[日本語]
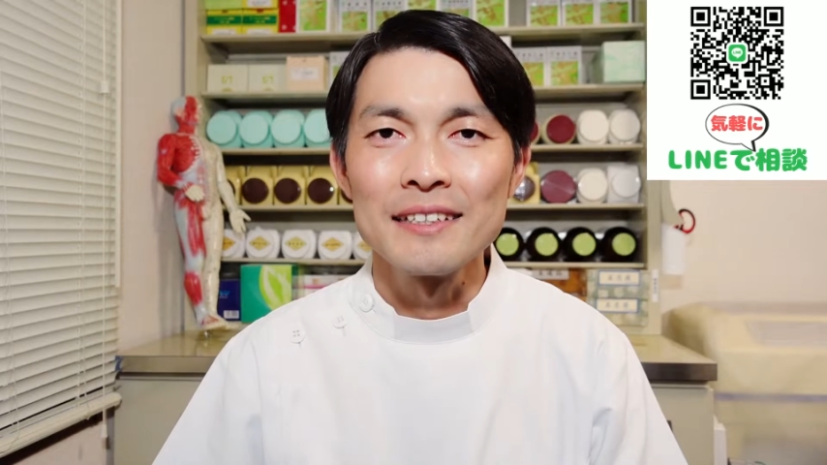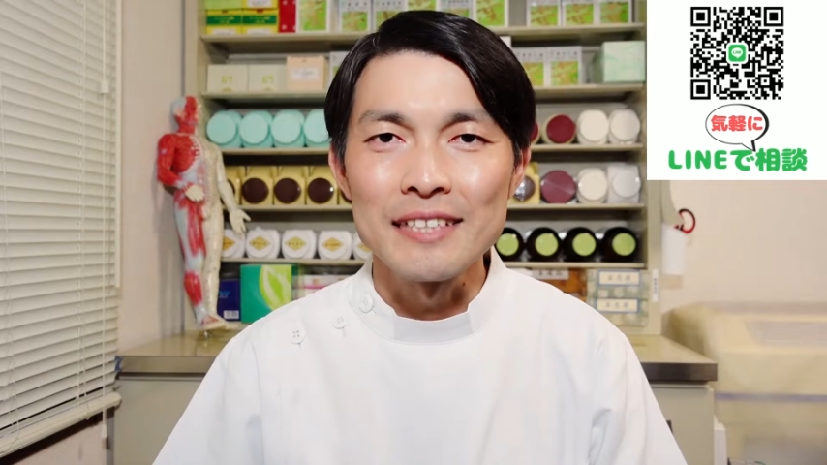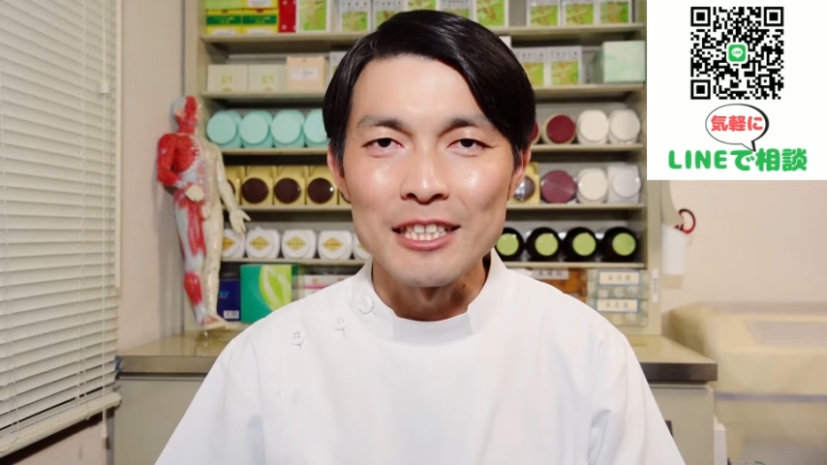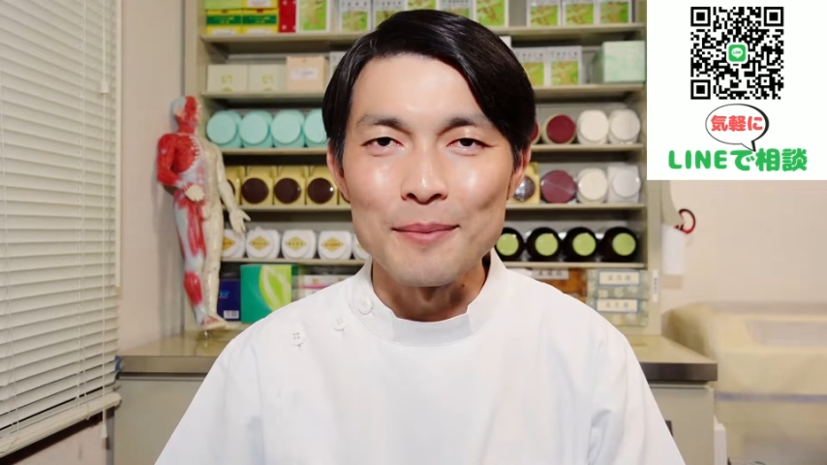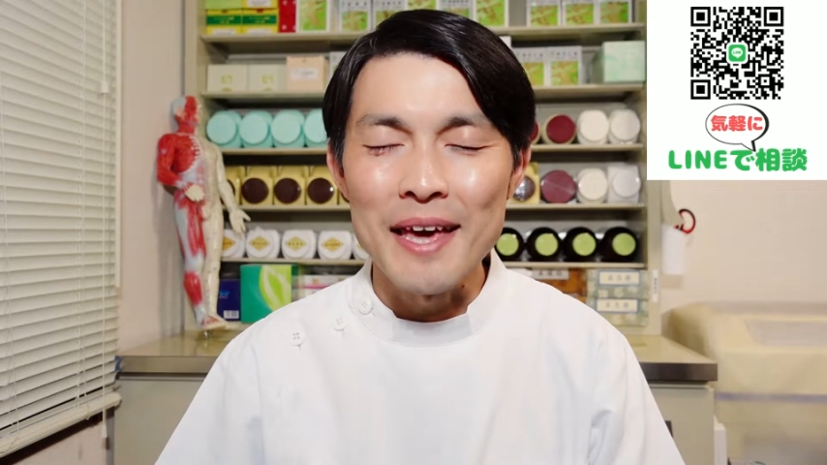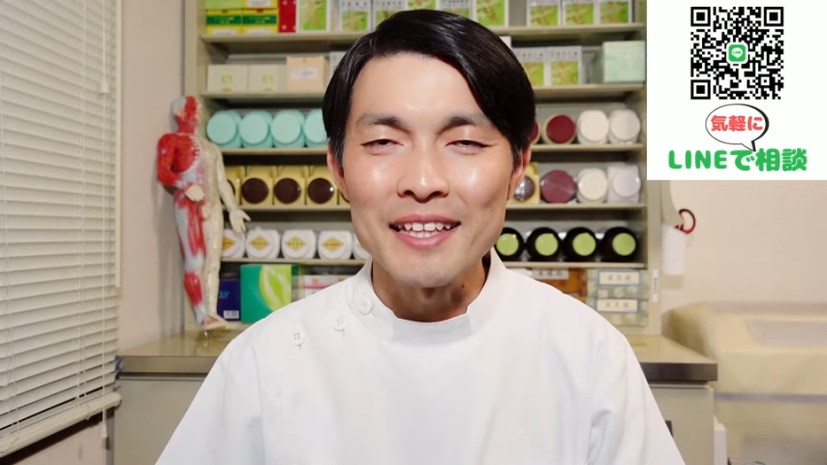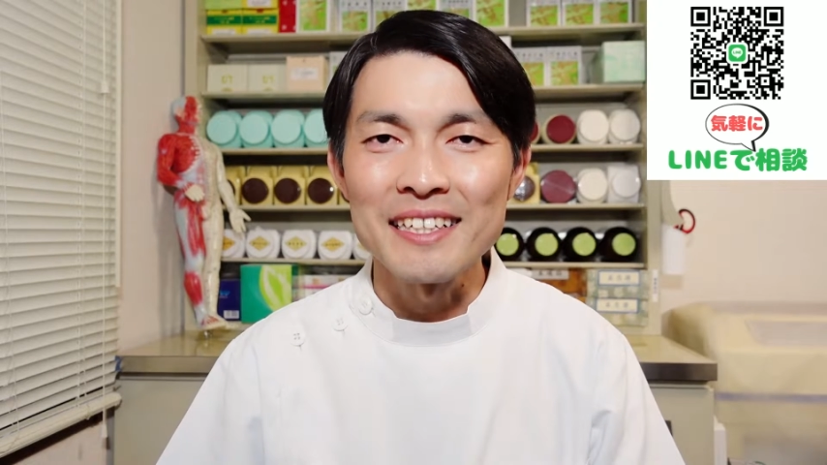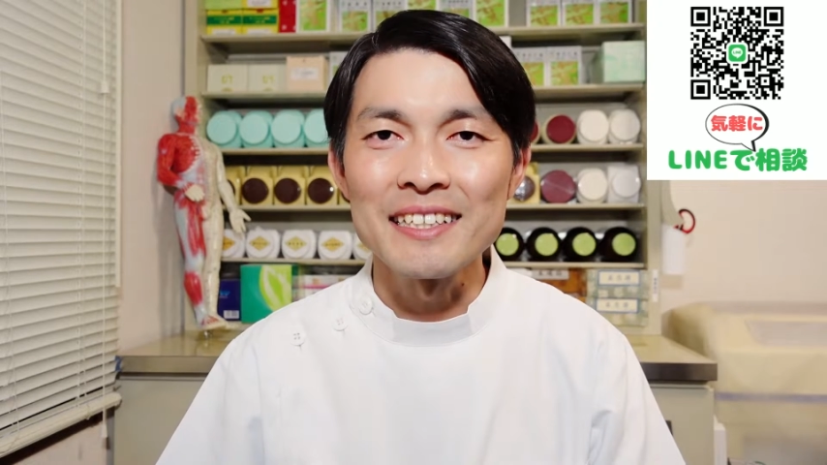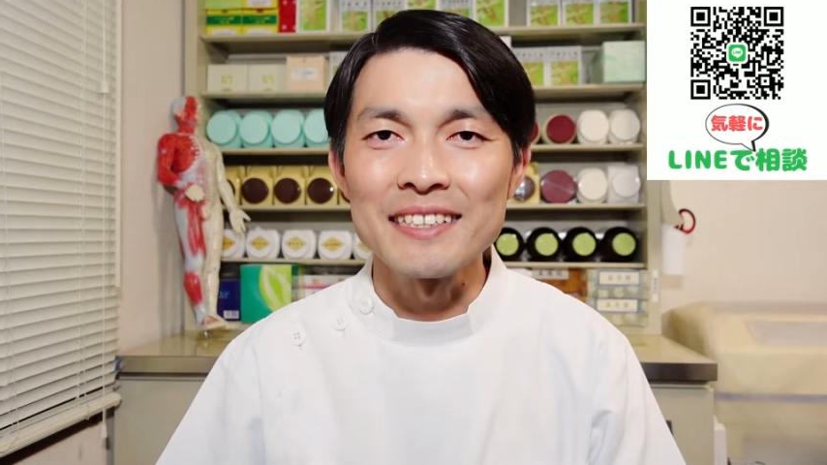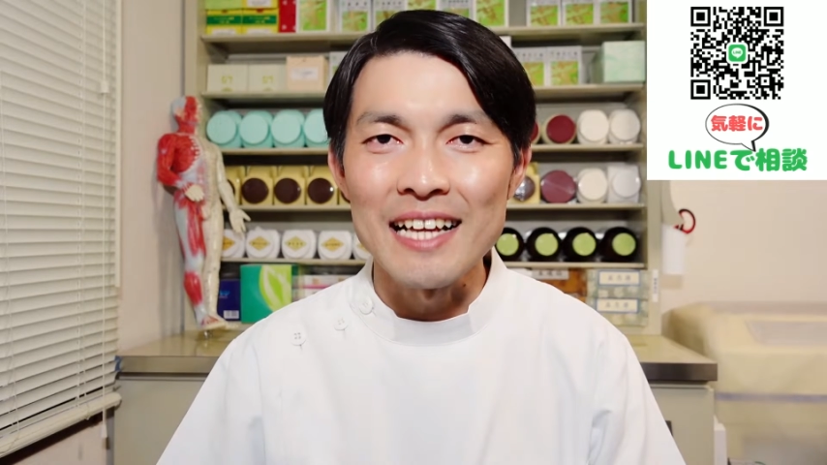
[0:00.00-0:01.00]
説明
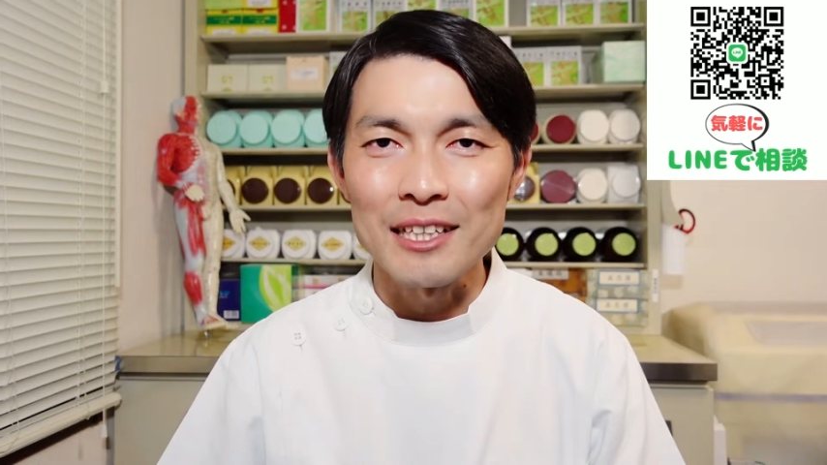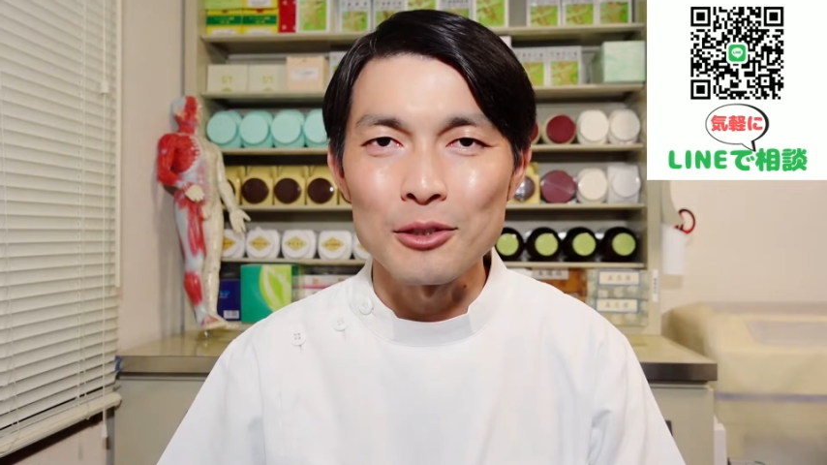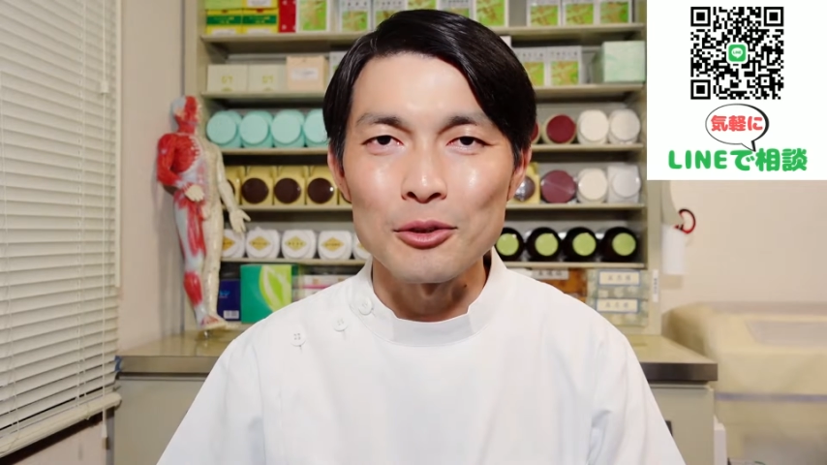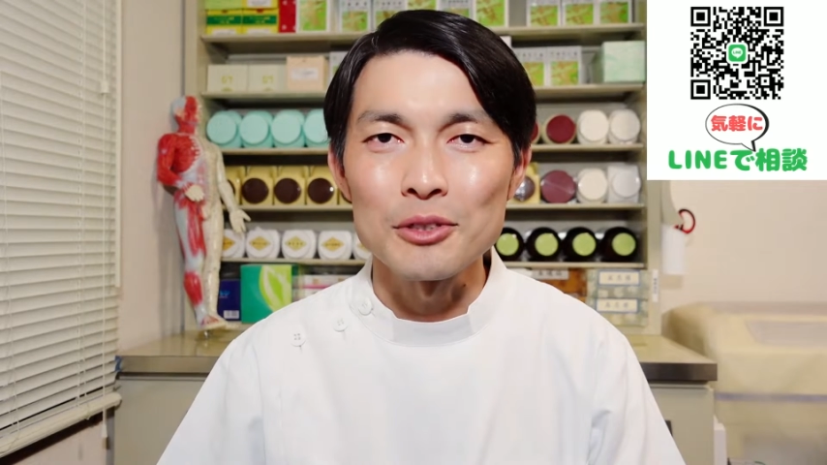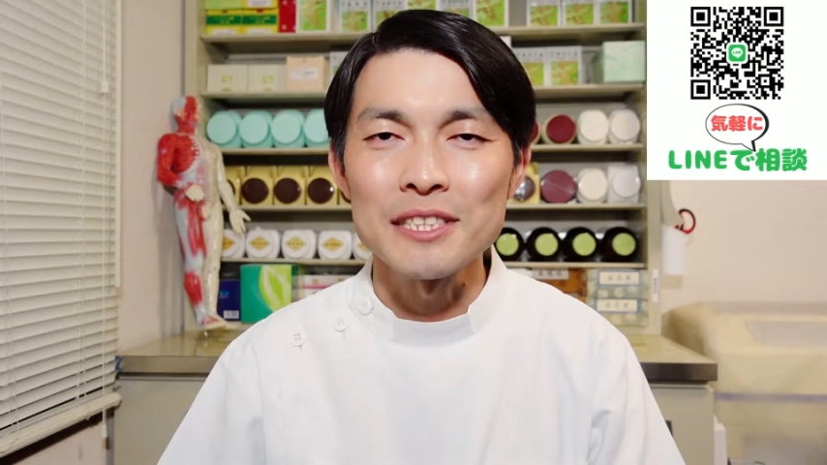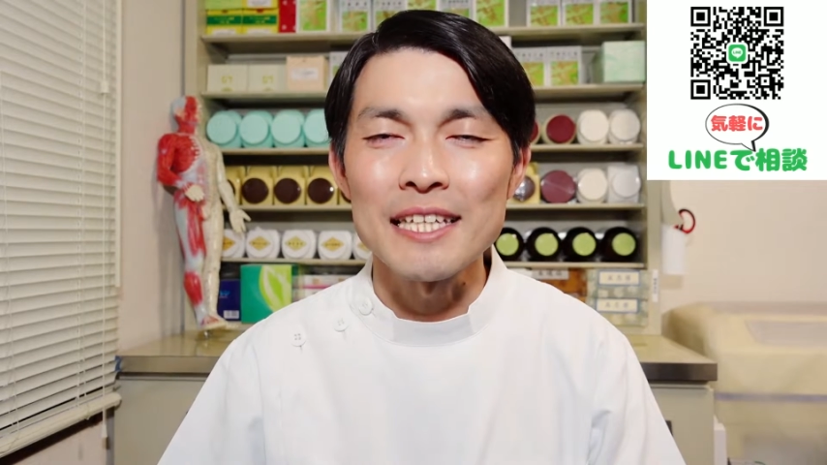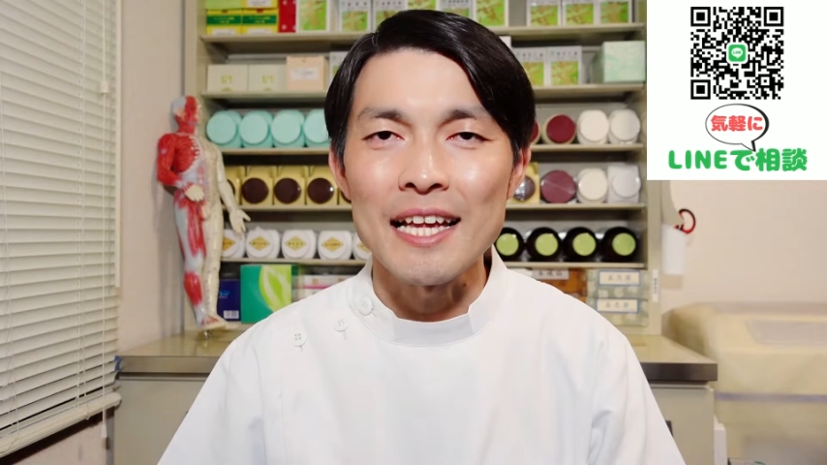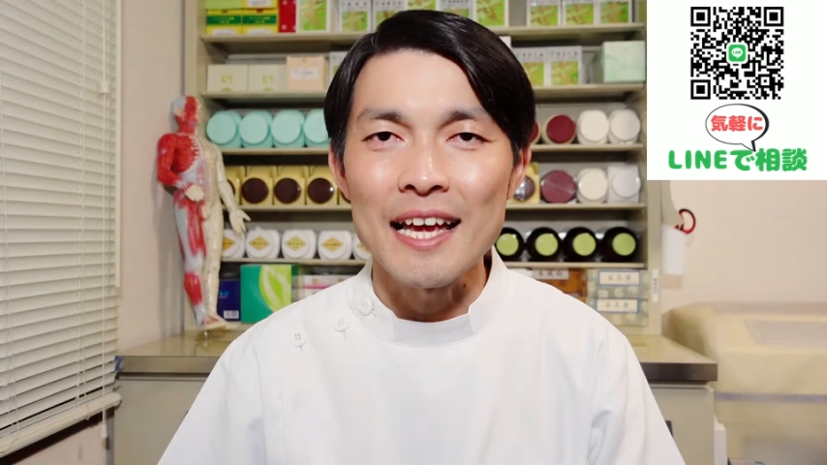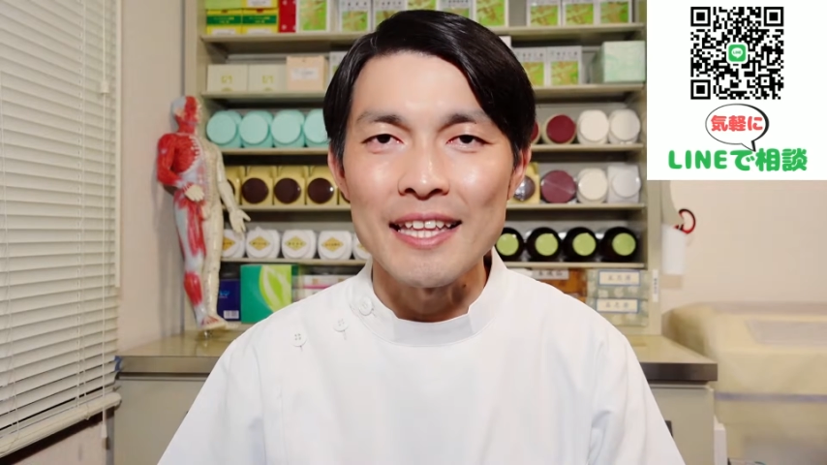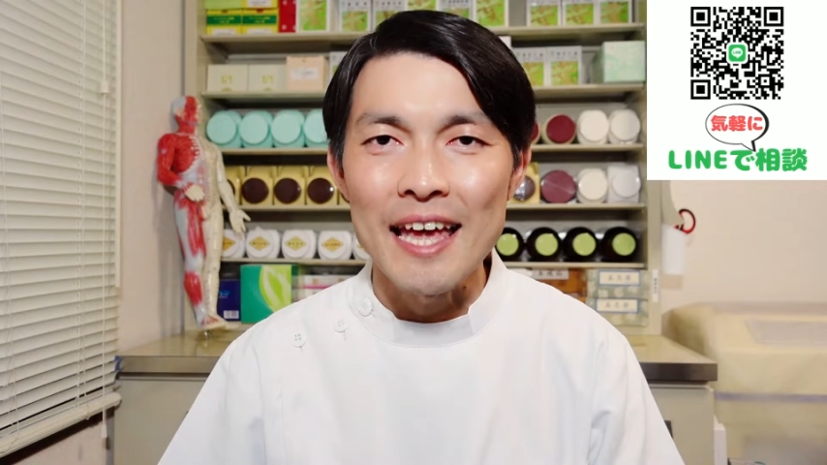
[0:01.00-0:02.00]
に納得していた
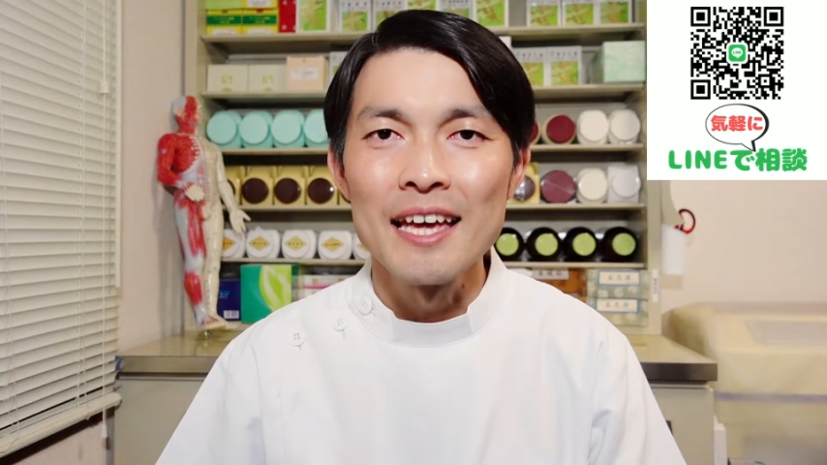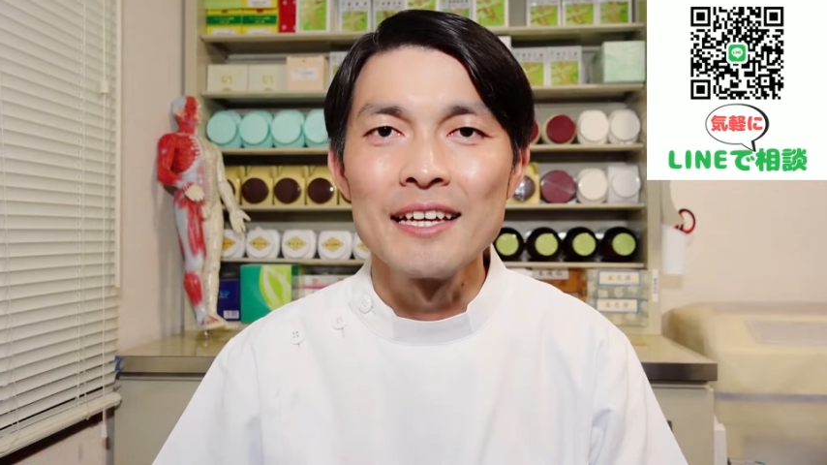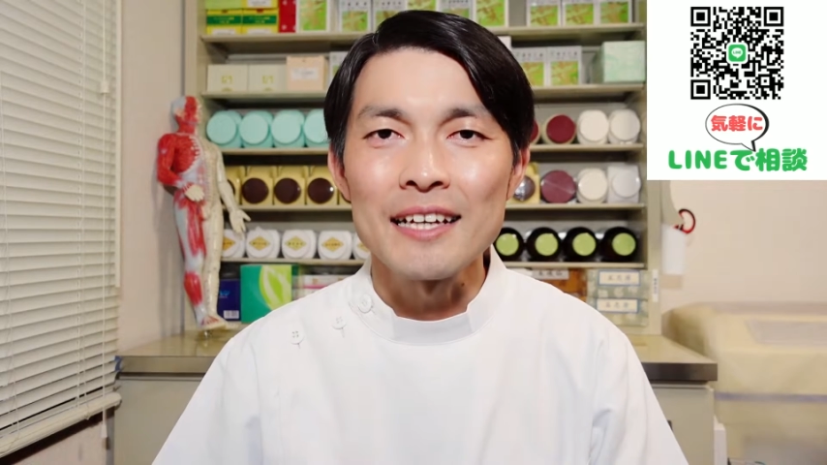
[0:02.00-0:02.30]
だいて